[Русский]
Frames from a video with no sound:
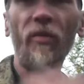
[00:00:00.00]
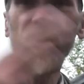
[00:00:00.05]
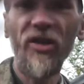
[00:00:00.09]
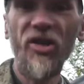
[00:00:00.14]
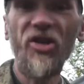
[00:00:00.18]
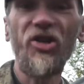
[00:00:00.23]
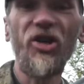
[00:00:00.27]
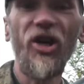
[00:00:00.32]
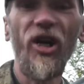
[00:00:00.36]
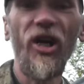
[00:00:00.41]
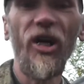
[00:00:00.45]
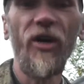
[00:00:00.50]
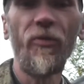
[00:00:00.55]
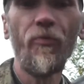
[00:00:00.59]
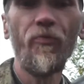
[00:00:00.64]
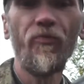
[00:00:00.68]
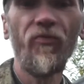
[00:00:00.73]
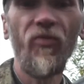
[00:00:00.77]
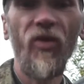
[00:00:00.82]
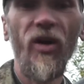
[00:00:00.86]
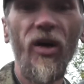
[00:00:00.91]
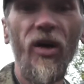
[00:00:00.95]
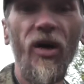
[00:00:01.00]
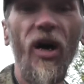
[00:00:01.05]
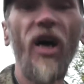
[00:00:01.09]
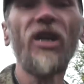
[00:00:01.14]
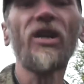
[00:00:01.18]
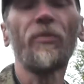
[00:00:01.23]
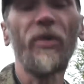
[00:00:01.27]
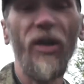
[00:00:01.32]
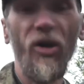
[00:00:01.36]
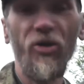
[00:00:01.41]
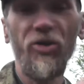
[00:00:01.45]
мы не жили.
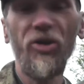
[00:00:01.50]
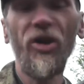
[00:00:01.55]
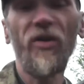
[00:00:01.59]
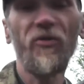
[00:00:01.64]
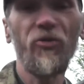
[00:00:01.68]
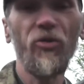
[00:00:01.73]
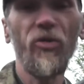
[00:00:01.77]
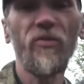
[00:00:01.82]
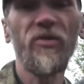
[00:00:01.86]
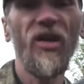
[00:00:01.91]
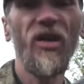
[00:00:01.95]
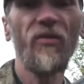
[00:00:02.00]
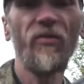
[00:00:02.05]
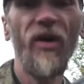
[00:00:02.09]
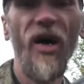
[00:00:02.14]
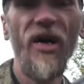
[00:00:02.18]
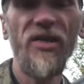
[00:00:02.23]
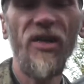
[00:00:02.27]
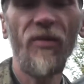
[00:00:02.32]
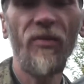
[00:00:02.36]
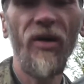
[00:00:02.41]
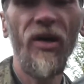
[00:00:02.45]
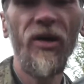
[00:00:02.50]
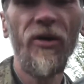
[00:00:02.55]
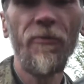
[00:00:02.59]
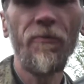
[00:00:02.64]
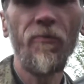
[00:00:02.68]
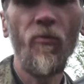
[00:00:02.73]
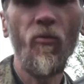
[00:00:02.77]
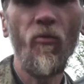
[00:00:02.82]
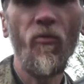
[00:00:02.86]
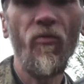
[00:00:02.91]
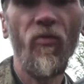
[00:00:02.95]
Они на делом все там занимались там. А.
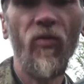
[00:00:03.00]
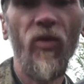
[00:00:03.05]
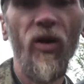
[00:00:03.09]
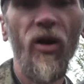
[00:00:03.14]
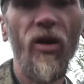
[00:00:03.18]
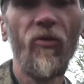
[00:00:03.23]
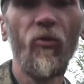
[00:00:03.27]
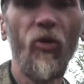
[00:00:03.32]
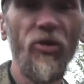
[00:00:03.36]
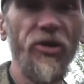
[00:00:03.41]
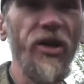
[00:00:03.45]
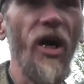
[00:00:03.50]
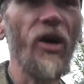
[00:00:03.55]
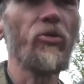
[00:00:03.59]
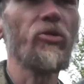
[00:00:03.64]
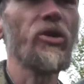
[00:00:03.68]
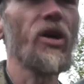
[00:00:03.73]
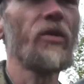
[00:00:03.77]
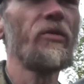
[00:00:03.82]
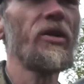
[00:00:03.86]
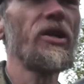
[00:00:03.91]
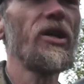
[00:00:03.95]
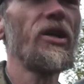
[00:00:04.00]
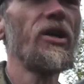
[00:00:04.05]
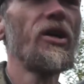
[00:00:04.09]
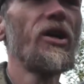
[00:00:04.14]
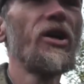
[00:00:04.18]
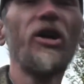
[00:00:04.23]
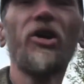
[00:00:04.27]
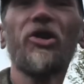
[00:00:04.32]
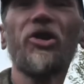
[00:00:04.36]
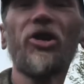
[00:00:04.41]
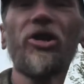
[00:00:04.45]
Вот так вот там они.
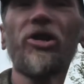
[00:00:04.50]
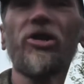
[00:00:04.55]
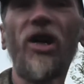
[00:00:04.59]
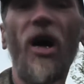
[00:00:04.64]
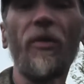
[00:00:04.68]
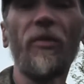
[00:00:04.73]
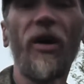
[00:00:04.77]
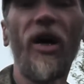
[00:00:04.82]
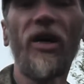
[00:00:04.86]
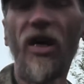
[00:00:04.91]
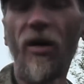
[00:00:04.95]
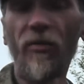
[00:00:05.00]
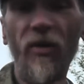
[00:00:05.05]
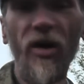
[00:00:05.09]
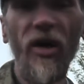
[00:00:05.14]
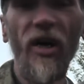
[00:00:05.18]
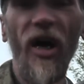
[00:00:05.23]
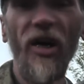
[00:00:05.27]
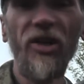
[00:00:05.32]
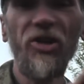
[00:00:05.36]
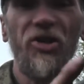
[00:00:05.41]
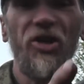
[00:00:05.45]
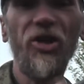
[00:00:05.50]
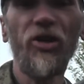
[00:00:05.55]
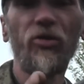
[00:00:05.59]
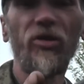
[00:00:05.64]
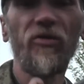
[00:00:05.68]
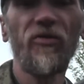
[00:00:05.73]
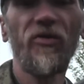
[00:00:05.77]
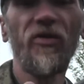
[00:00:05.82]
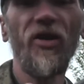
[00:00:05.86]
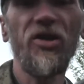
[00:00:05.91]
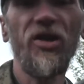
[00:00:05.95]
И жили сами, а там они жили
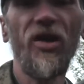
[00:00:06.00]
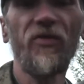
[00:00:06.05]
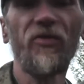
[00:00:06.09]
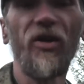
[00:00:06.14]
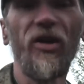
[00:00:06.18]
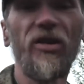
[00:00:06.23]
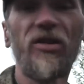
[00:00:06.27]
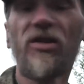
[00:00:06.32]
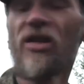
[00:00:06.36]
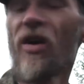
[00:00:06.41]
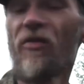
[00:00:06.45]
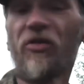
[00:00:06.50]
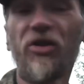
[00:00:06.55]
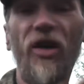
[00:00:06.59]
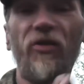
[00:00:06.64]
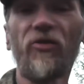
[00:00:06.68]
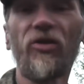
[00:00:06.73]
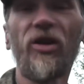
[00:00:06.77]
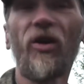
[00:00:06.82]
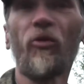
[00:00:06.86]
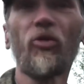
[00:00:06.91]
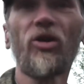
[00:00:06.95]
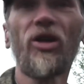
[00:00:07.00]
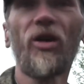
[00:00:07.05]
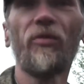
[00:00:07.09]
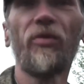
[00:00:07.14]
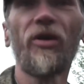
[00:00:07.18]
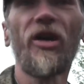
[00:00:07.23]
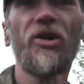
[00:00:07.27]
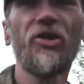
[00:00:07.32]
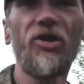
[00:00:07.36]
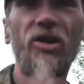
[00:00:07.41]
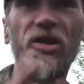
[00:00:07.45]
только 12 человек. Ни офицеров никого не
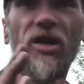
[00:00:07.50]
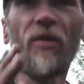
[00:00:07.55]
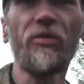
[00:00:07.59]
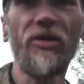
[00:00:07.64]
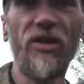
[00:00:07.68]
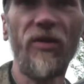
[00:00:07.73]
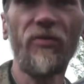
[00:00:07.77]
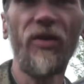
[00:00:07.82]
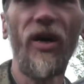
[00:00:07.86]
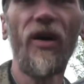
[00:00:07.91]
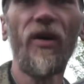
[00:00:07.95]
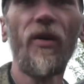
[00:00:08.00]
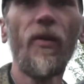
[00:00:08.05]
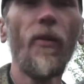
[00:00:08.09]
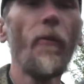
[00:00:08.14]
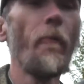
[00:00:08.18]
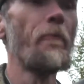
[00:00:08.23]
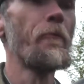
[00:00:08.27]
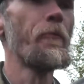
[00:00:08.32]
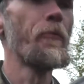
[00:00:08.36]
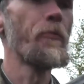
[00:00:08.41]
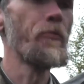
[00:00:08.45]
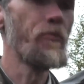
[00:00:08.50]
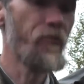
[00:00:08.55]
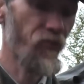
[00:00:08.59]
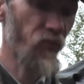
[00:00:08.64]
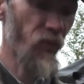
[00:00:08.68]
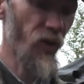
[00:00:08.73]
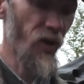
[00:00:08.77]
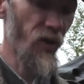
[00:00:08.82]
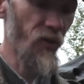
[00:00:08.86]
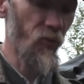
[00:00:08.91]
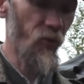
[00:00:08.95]
было, жили сами по себе.
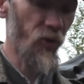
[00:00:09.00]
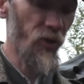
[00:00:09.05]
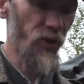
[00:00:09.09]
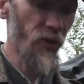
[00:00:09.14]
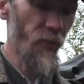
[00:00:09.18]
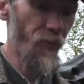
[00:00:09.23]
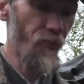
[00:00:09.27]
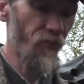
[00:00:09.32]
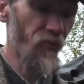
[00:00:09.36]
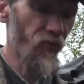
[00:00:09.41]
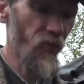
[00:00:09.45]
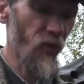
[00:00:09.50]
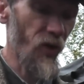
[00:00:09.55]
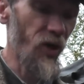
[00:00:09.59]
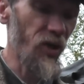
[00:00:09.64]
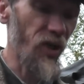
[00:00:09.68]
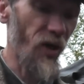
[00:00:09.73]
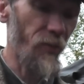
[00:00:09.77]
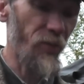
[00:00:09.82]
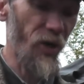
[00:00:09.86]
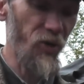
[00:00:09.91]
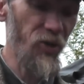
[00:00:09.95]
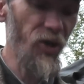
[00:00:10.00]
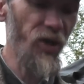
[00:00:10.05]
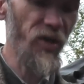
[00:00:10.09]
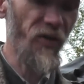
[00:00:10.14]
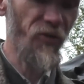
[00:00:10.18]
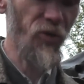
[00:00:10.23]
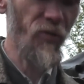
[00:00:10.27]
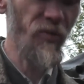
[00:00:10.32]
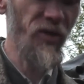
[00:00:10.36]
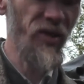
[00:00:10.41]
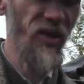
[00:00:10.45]
Вот. И там пародия,
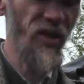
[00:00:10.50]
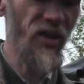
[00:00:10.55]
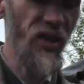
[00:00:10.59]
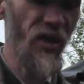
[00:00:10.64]
все, меня